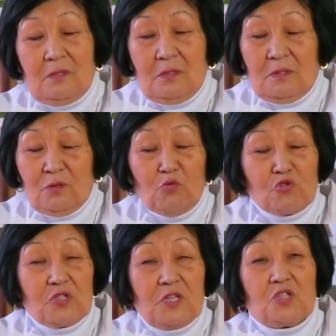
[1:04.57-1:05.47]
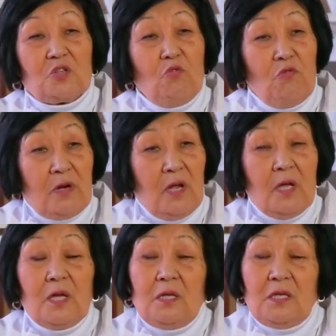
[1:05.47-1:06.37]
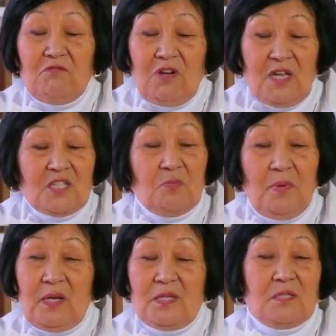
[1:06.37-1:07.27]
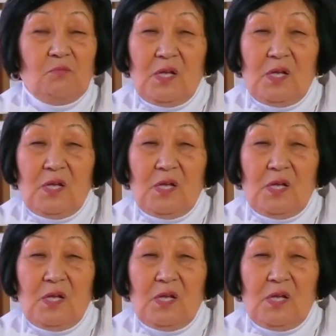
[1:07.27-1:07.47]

нужный скор и являются полезным для